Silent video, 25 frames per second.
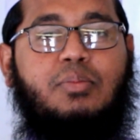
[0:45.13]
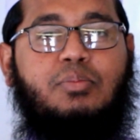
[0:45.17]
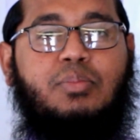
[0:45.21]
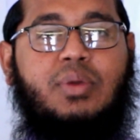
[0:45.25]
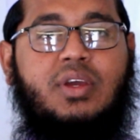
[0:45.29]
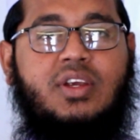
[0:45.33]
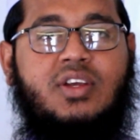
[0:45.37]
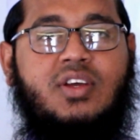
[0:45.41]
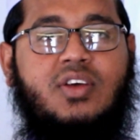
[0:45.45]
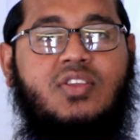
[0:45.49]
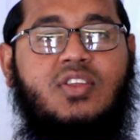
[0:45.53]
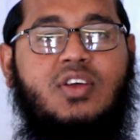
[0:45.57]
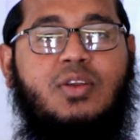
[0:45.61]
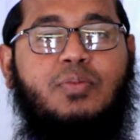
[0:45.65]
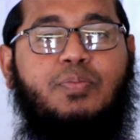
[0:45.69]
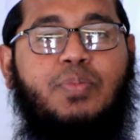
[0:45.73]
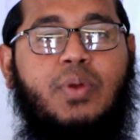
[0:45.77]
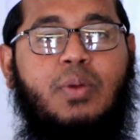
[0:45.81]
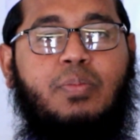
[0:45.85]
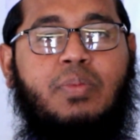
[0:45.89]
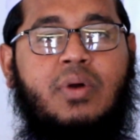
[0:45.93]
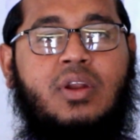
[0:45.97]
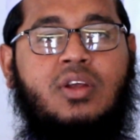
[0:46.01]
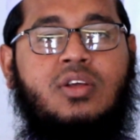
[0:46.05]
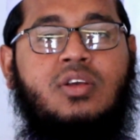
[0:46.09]
বিয়েসাদির
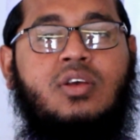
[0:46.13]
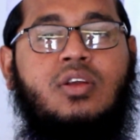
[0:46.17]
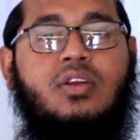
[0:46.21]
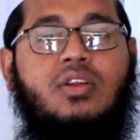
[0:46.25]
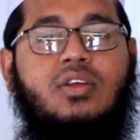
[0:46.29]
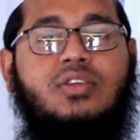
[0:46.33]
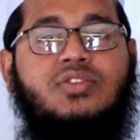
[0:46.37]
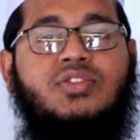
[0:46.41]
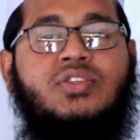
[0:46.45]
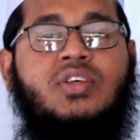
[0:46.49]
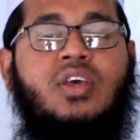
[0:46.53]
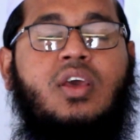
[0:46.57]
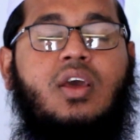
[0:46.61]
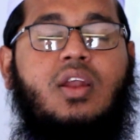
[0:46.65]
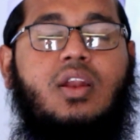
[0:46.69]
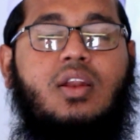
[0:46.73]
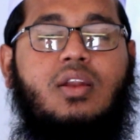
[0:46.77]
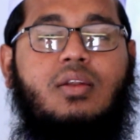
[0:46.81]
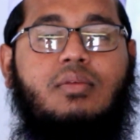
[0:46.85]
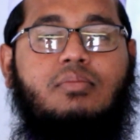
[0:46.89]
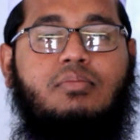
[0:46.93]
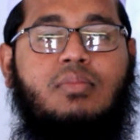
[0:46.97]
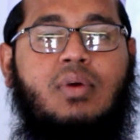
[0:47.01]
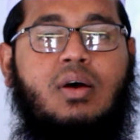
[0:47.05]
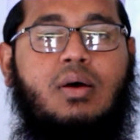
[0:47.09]
প্রিপারেশন নিচ্ছেন
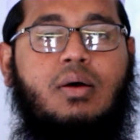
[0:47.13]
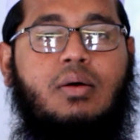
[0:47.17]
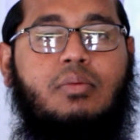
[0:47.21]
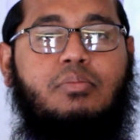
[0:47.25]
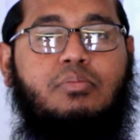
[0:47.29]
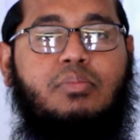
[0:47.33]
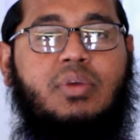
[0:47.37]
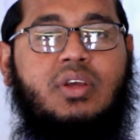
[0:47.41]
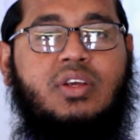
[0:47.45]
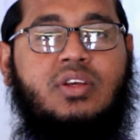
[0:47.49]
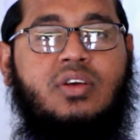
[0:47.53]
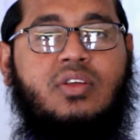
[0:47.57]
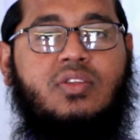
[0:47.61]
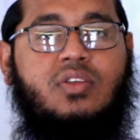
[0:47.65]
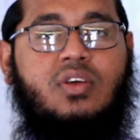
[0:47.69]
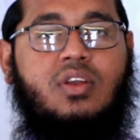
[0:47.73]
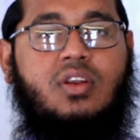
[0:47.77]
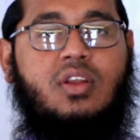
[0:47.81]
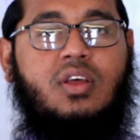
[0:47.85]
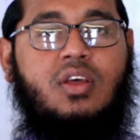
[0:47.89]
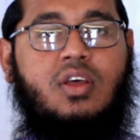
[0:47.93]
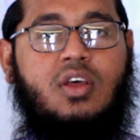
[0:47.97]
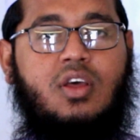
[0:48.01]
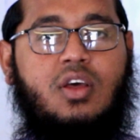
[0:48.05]
বা বিয়েসাদির